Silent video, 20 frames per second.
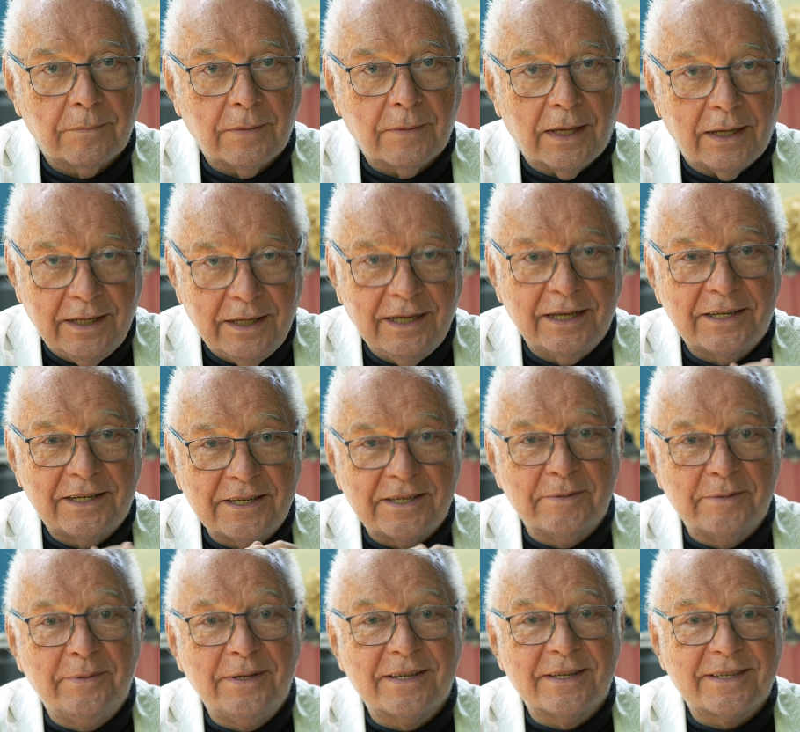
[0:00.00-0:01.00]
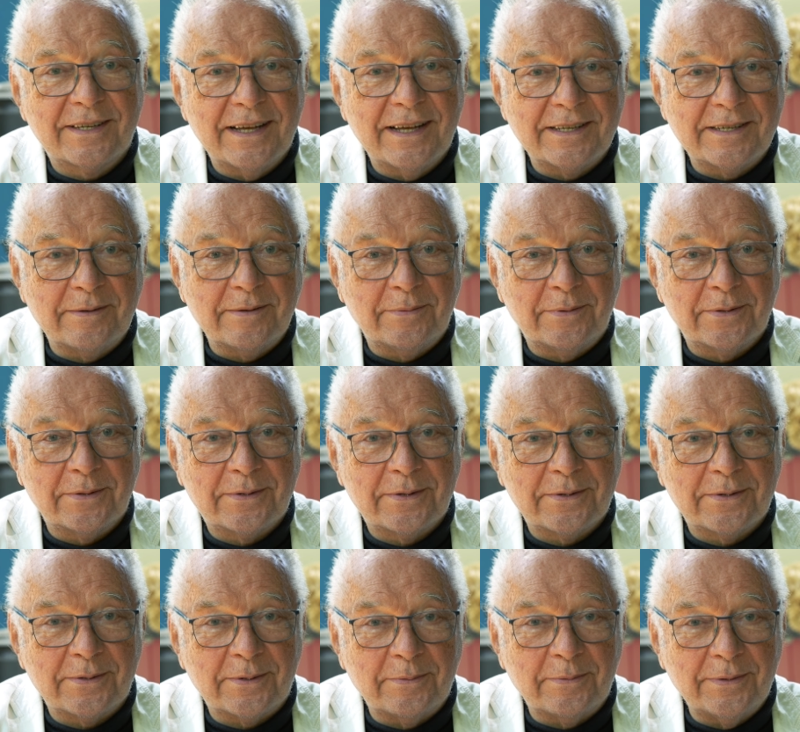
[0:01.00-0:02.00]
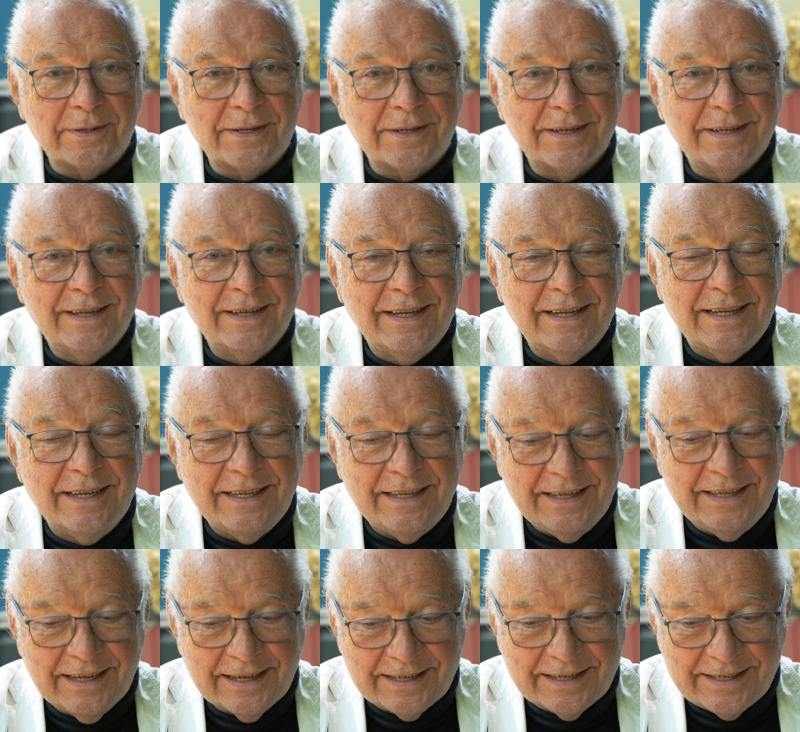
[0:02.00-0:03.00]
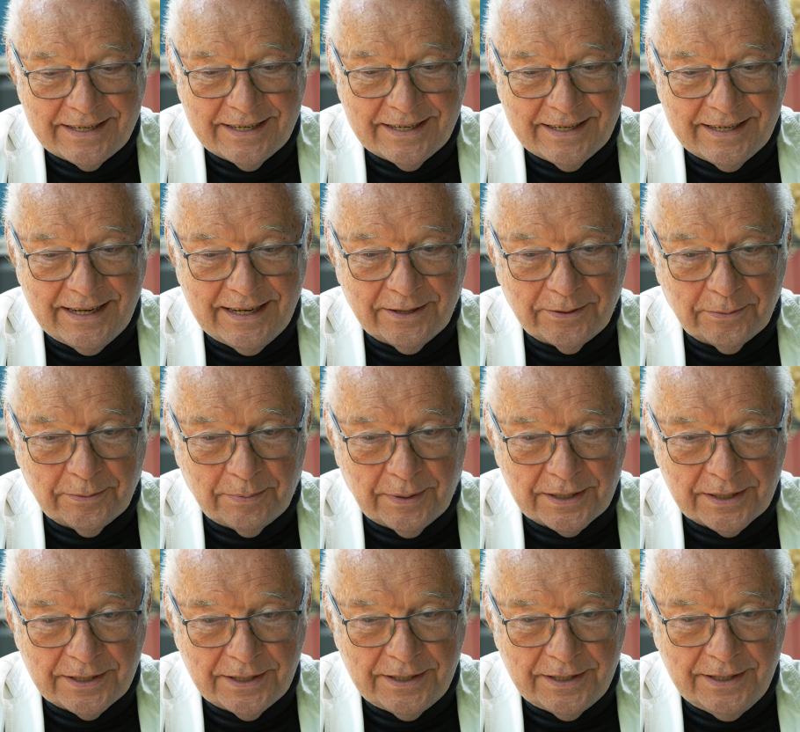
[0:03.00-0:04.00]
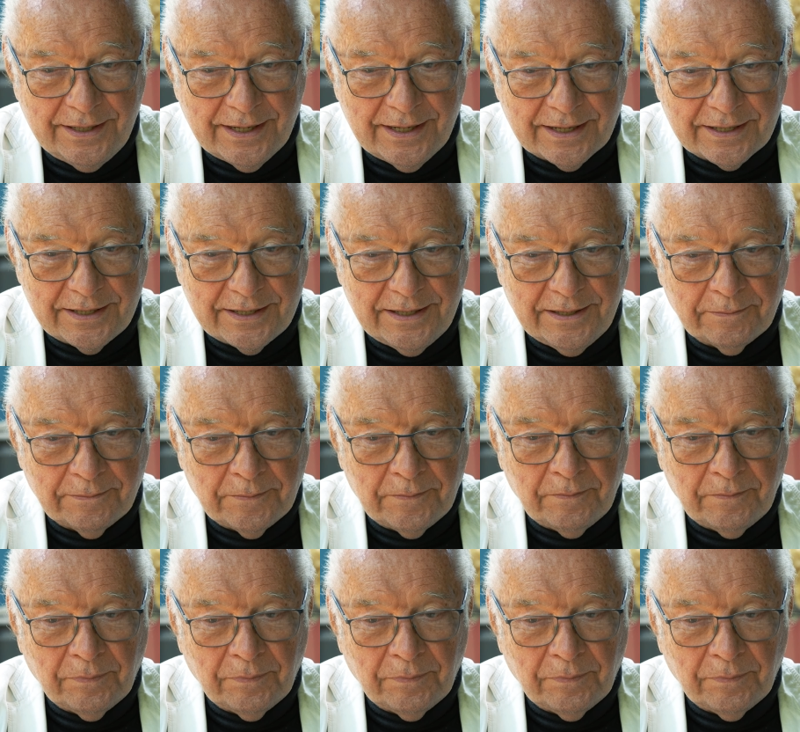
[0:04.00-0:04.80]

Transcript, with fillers: ale ja się z tym nie zgadzam. Co zrobić? Ja chcę na to patrzeć inaczej.